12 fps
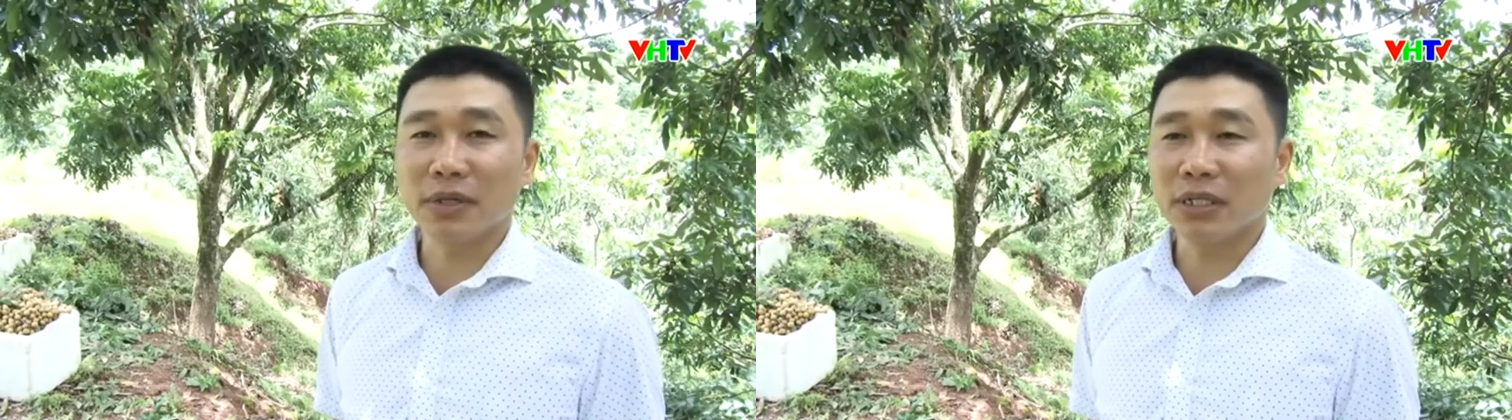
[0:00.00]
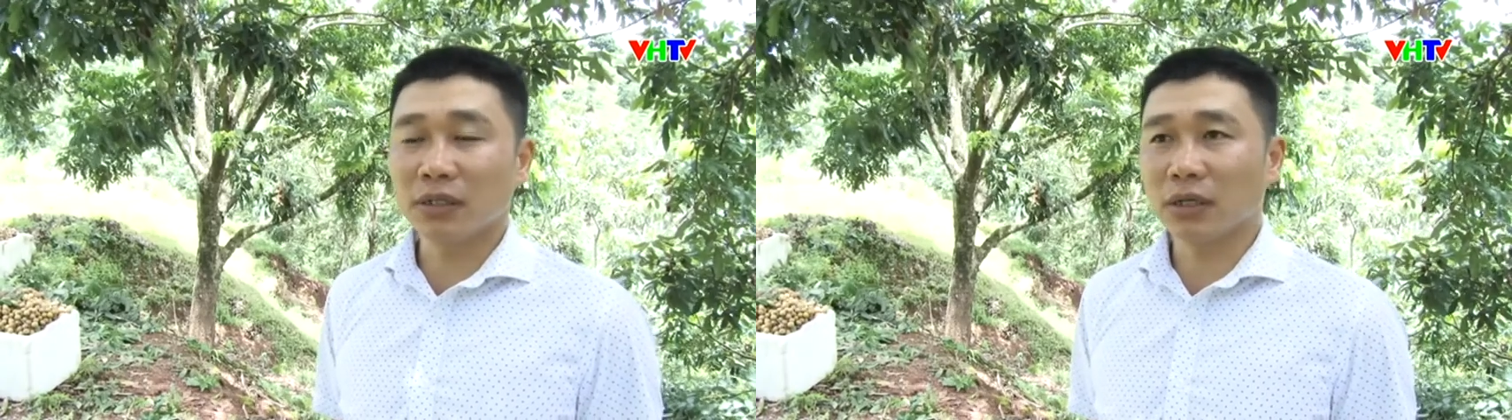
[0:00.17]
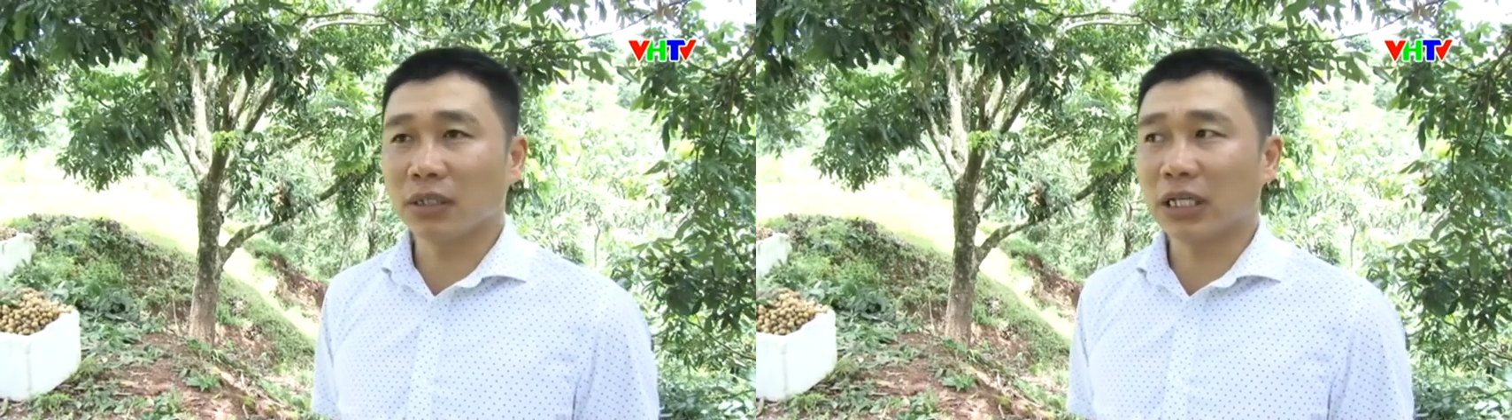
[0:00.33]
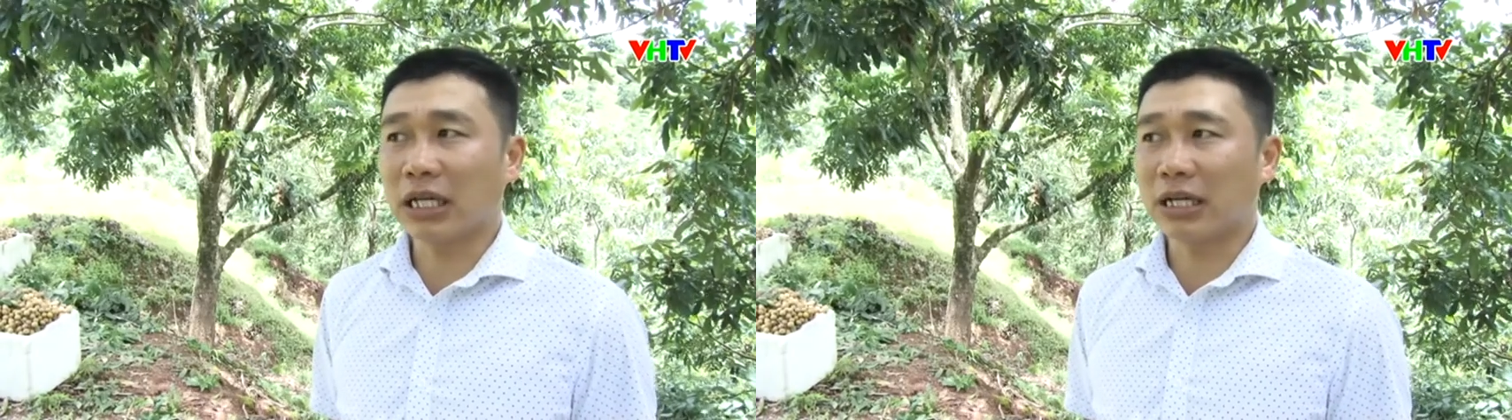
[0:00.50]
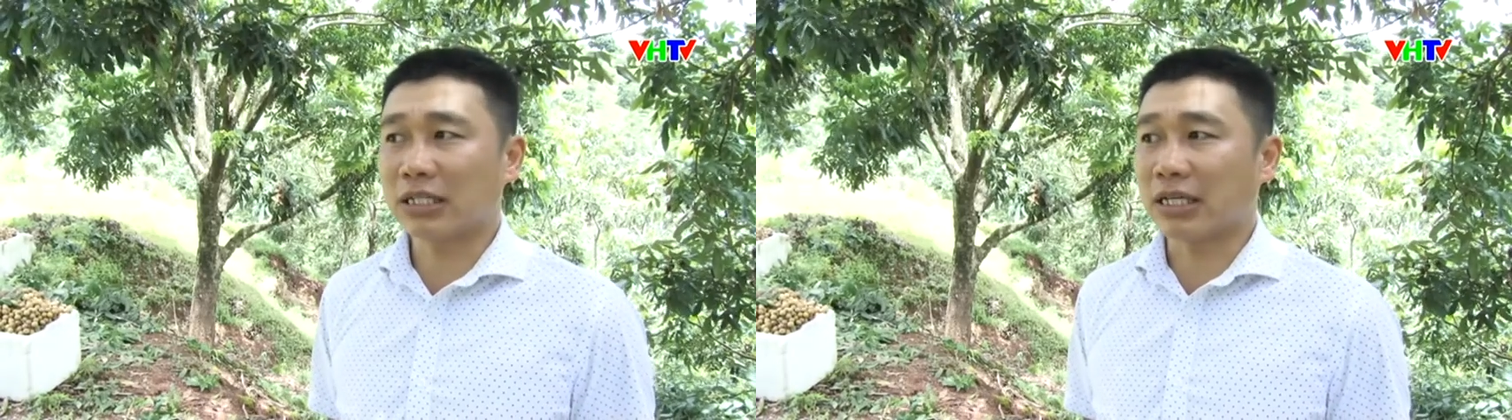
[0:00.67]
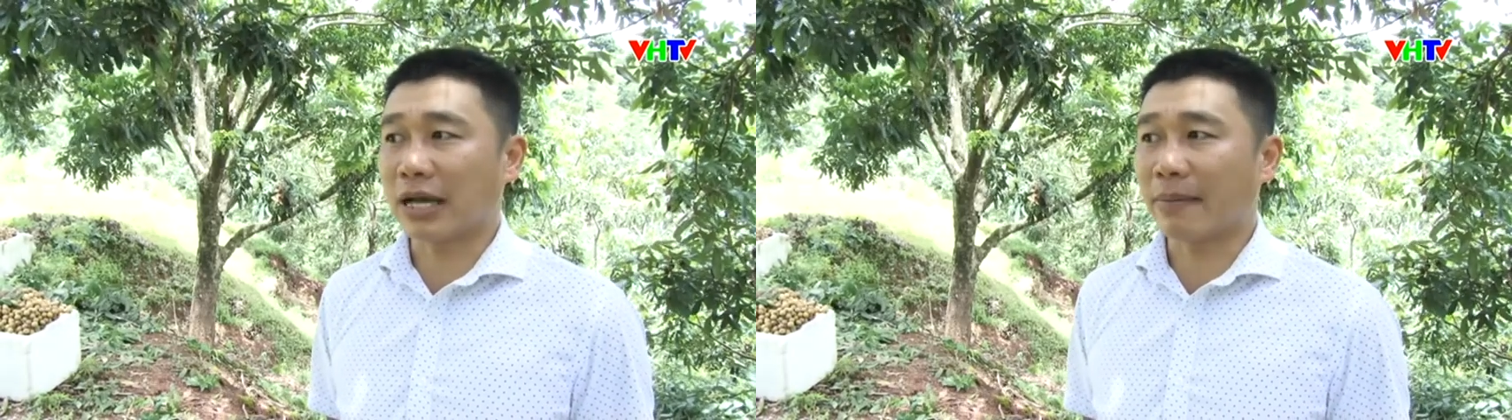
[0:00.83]
bình thường thì
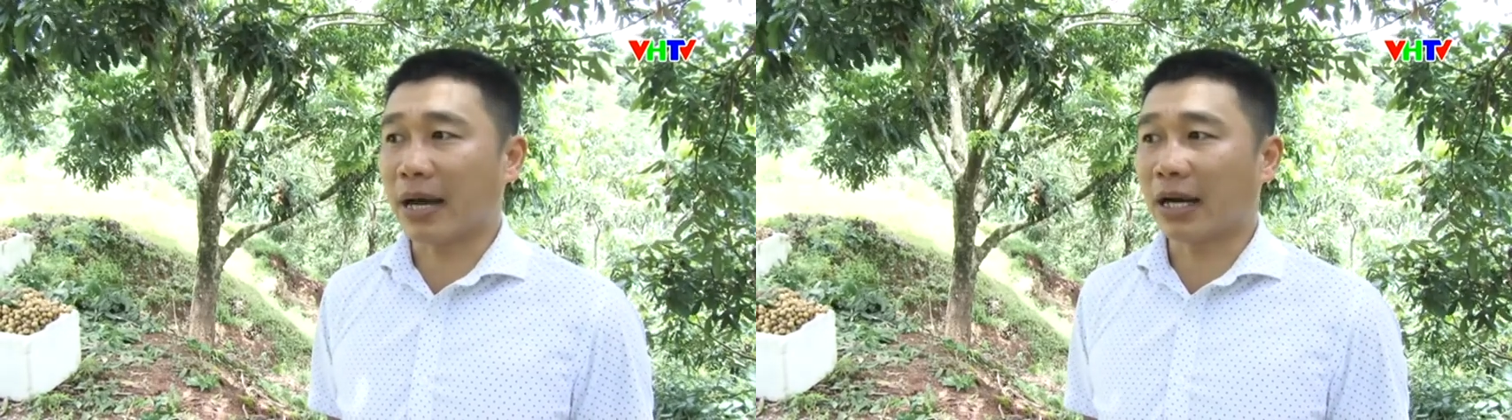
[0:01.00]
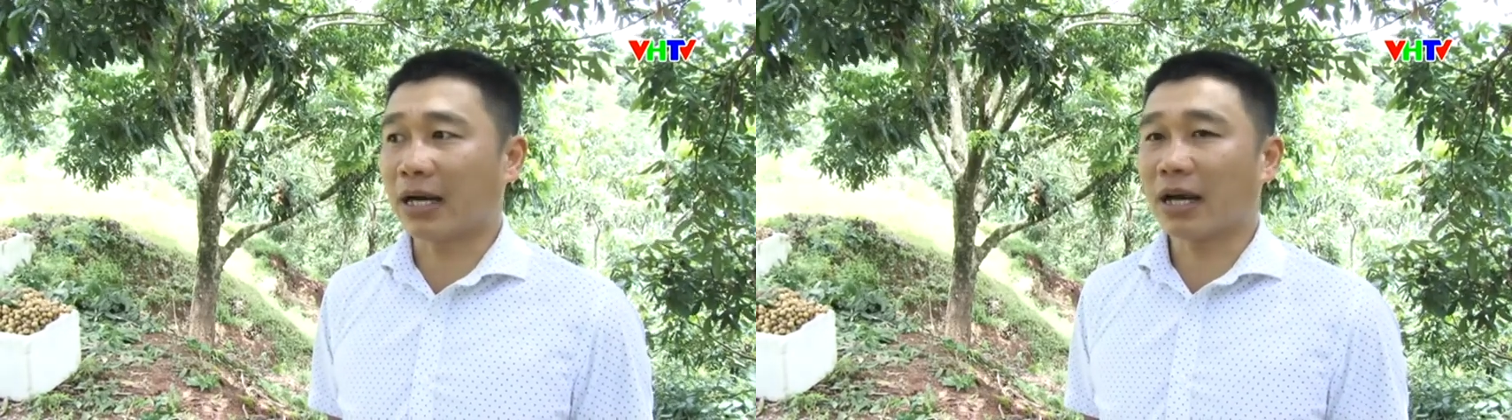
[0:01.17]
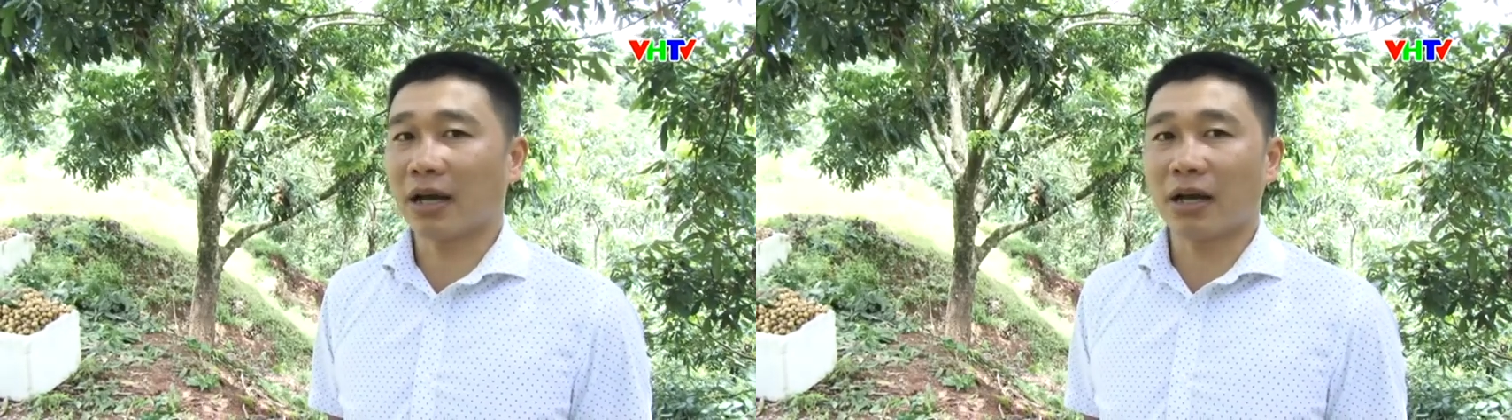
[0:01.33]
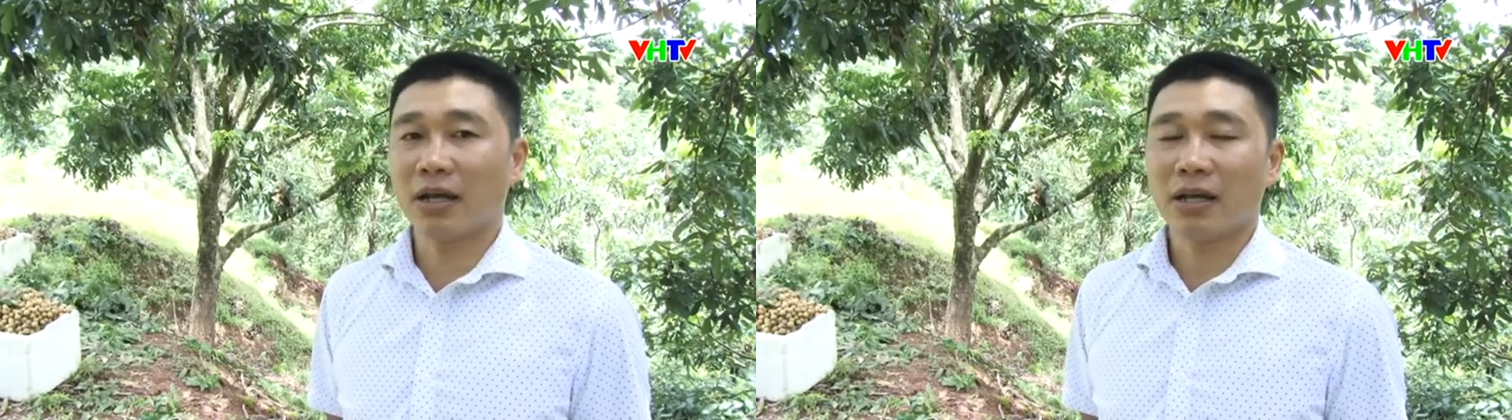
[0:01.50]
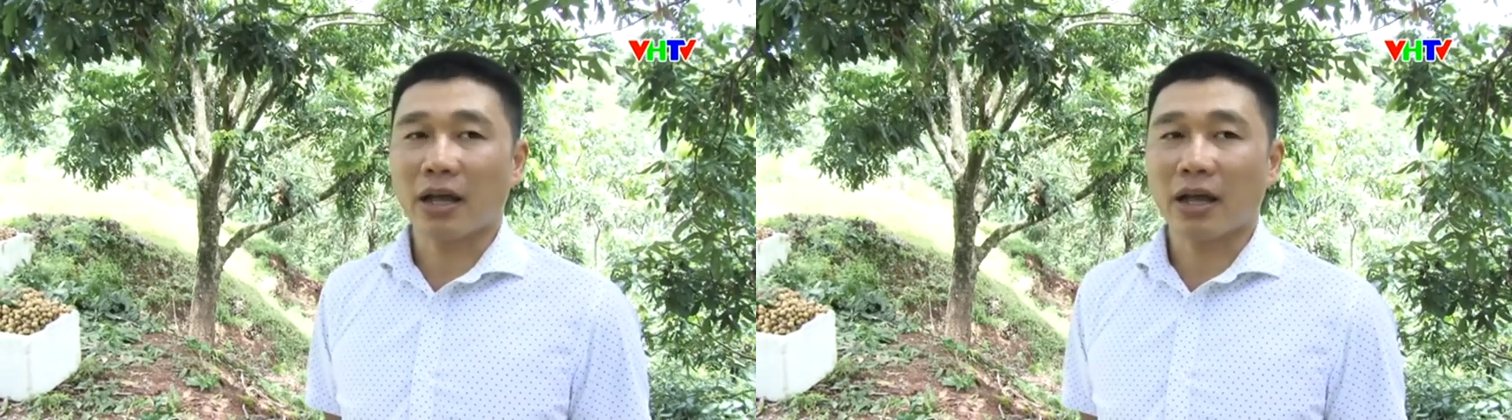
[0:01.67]
là giá bán là